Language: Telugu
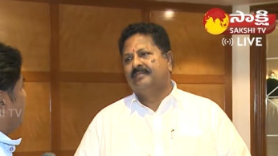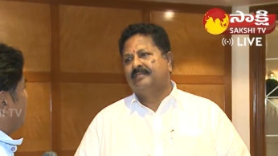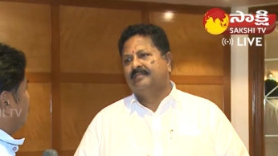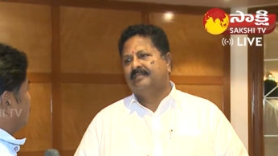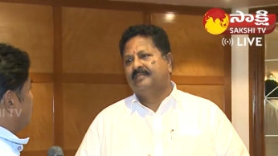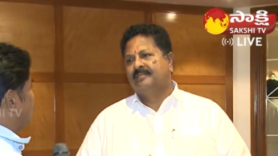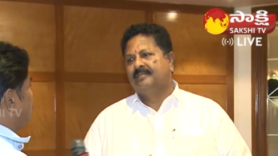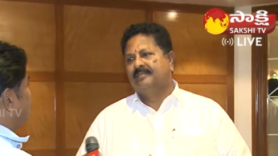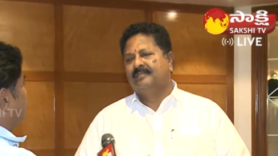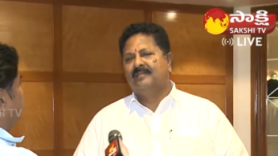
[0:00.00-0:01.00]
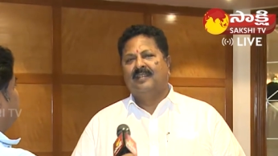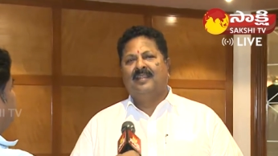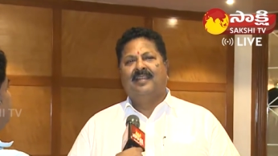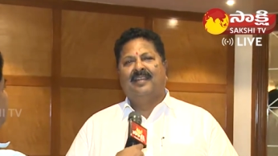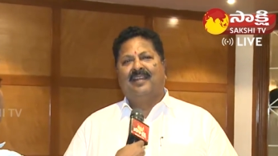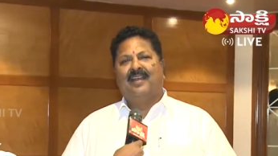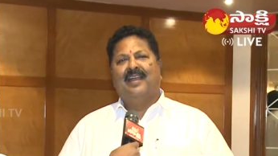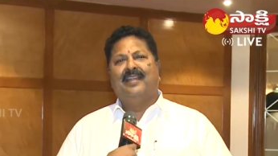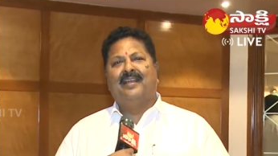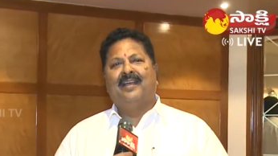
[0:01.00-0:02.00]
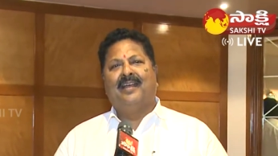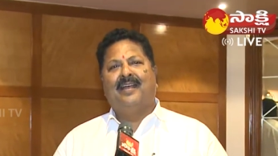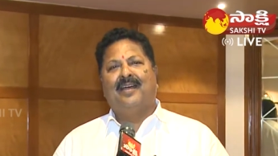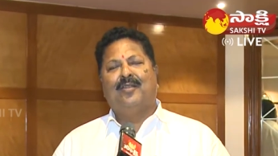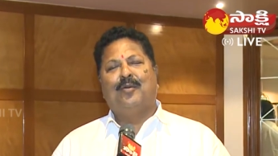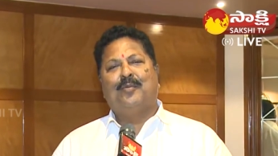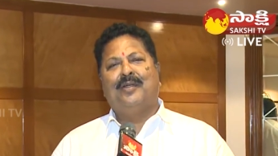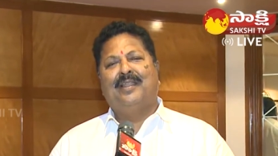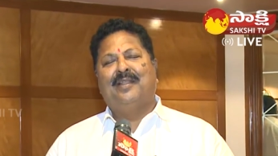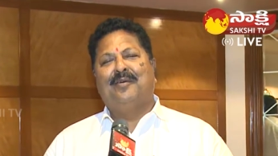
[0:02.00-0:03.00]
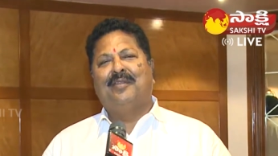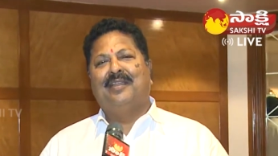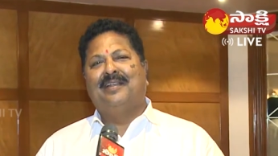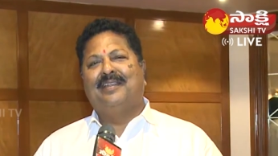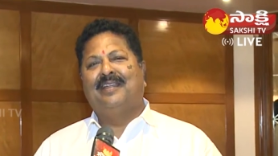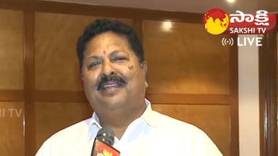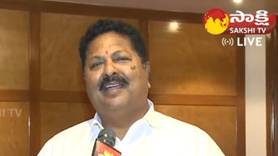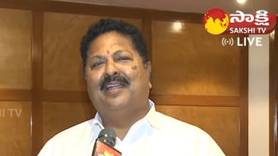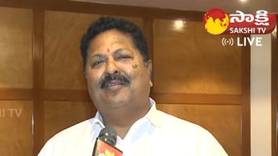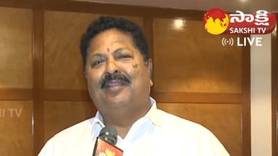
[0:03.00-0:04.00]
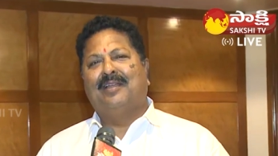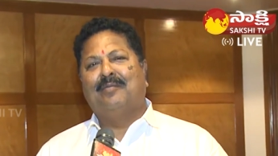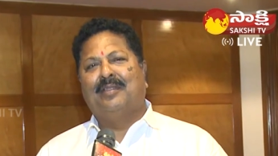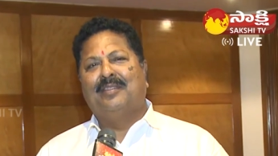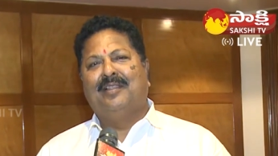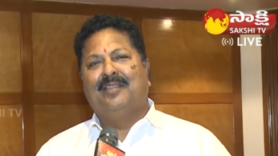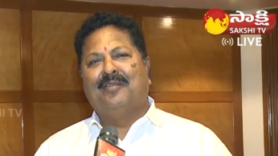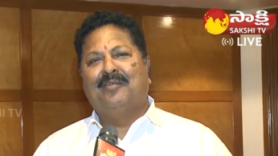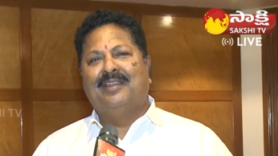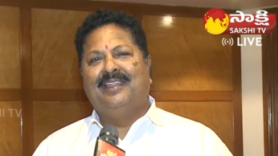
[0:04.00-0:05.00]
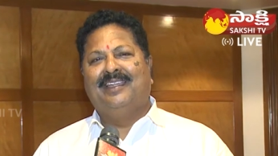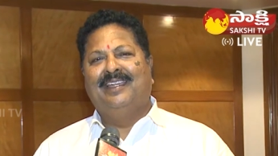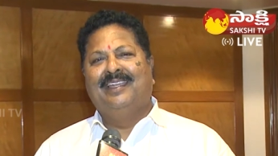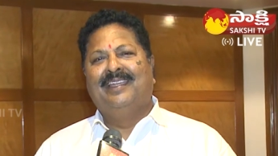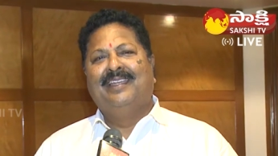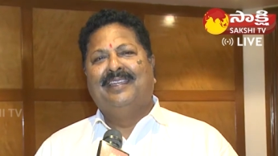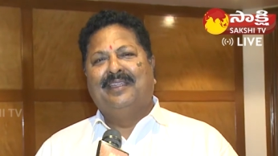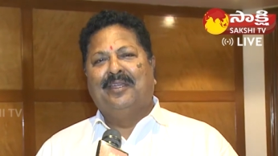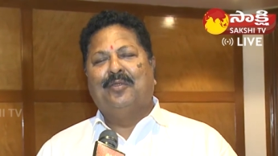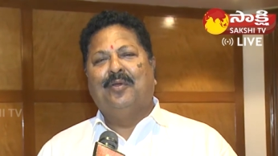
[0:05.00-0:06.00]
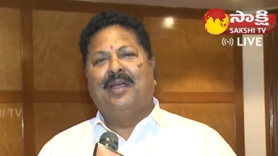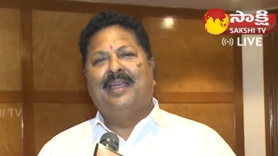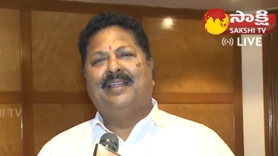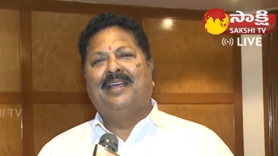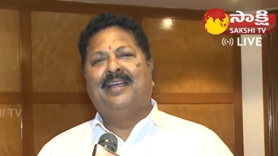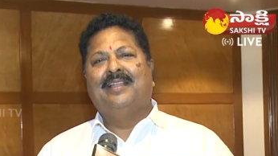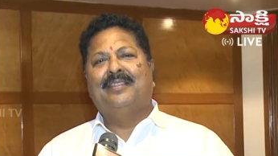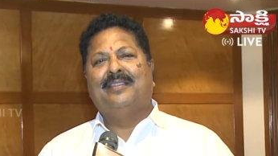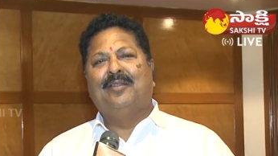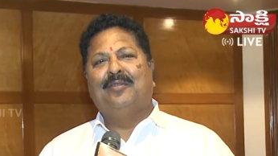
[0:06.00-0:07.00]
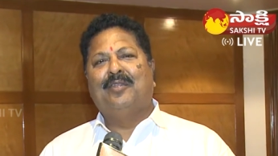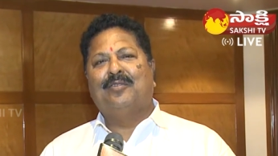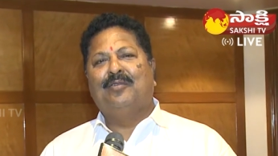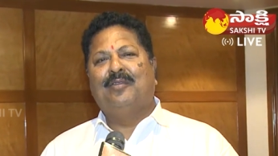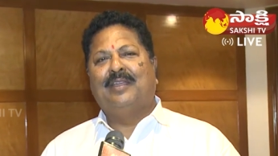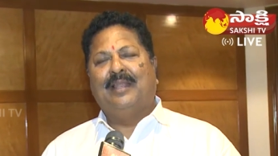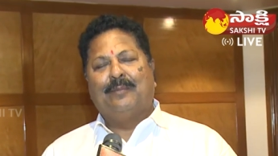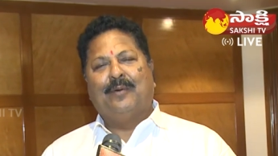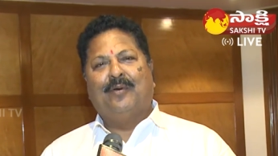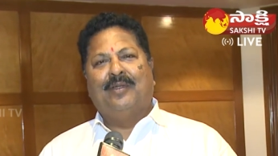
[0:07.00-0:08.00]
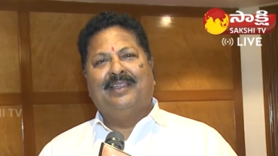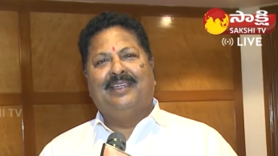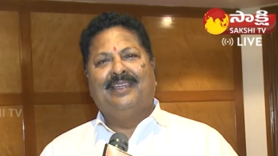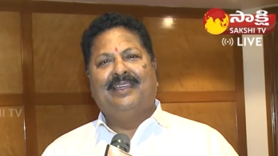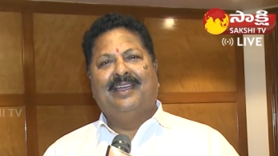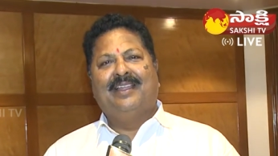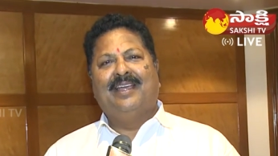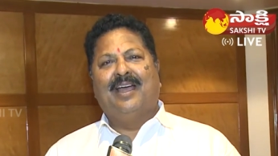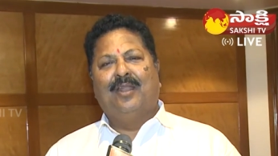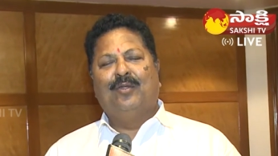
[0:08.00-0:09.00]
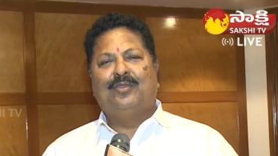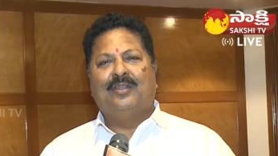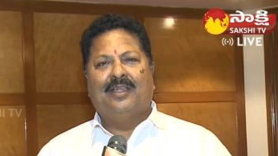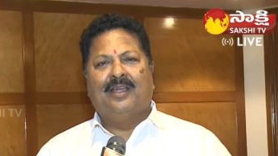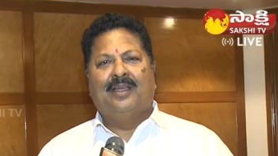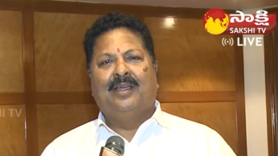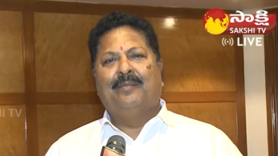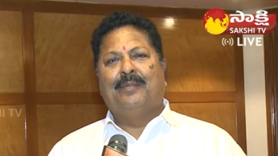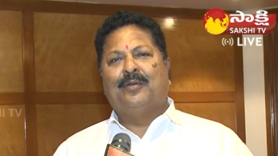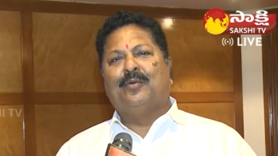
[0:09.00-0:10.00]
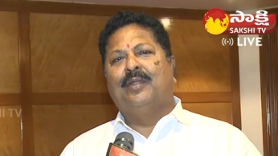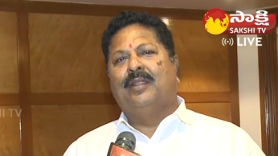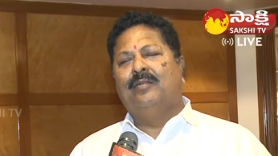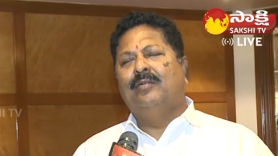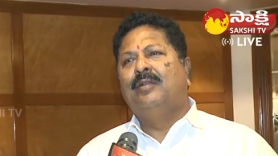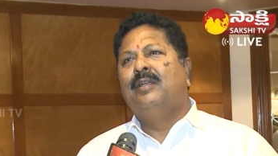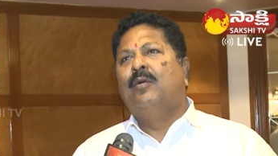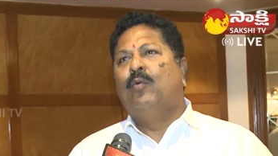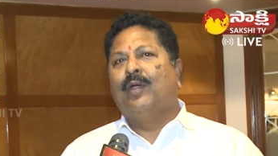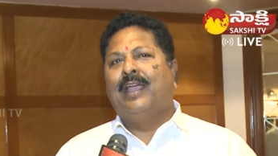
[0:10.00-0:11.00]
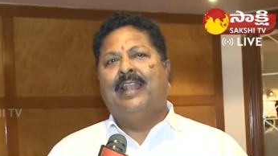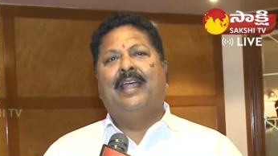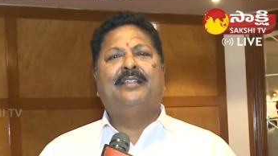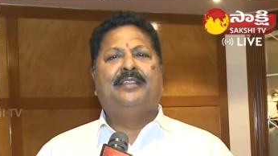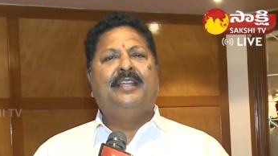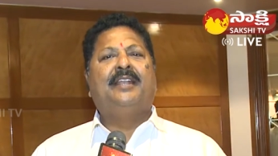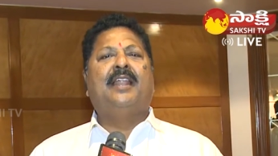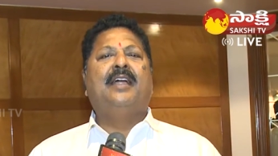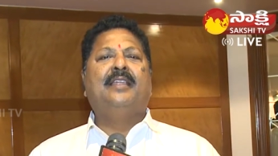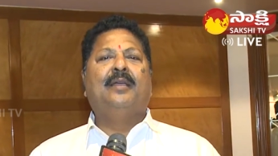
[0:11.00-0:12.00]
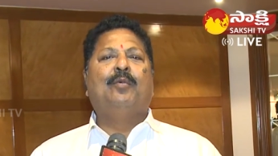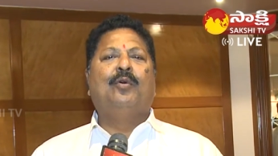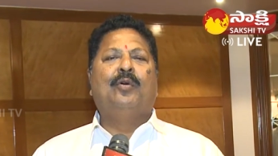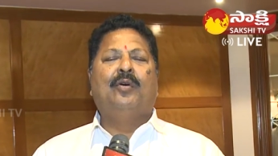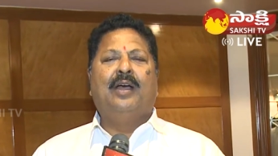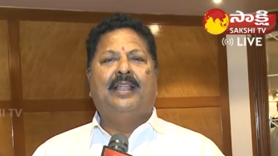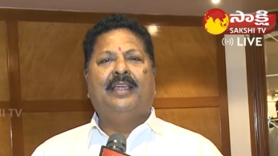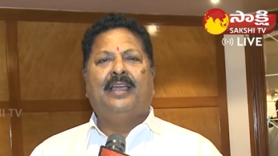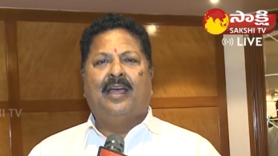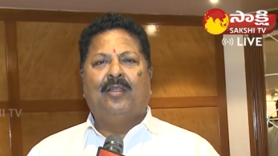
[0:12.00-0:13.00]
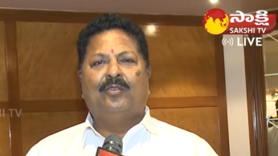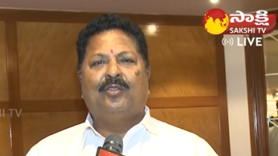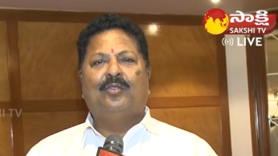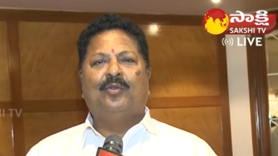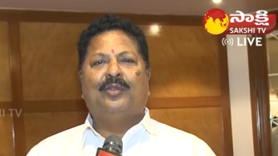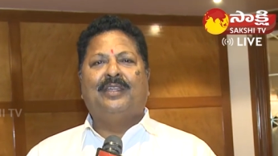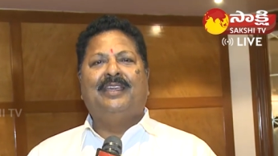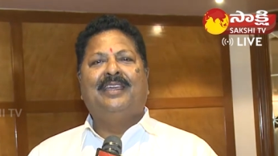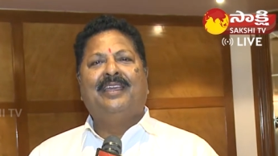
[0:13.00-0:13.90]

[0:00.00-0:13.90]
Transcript: విధంగా చూస్తారు ఆయన ఆరోపణలు ఎలా ఉన్నాయంటే ఏడవలేక మద్దలు ధరవని ఏదో ఆయన తెలుగుదేశంలోకి వెళ్ళిపోవాలి అనే ఆలోచన పెట్టుకున్నారు ఒకవేళ నాకు సీట్ రాదేమో అనే ఆలోచనతోటి